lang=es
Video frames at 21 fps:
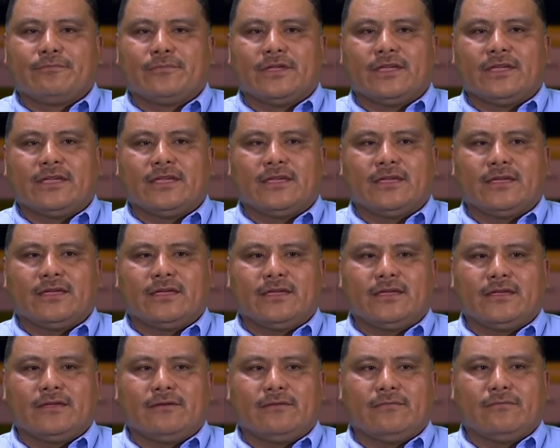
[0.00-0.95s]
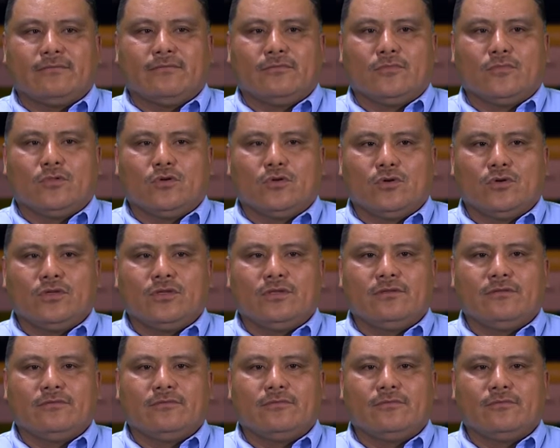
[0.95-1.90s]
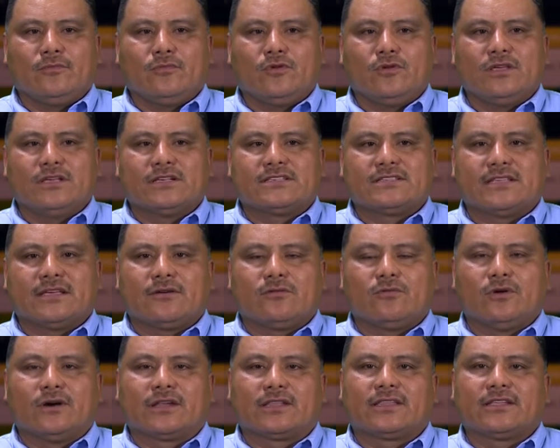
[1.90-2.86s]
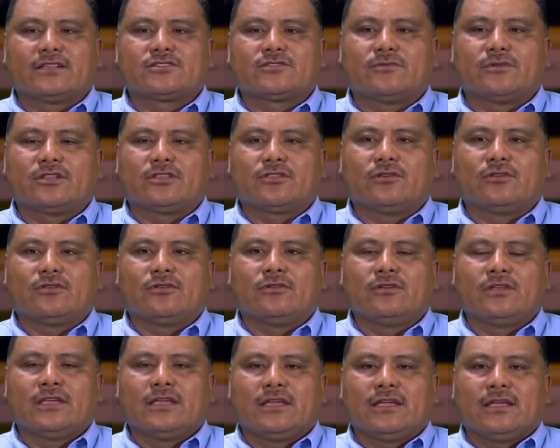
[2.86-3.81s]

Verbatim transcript: eh, muy, muy este, fuerte, sobre todo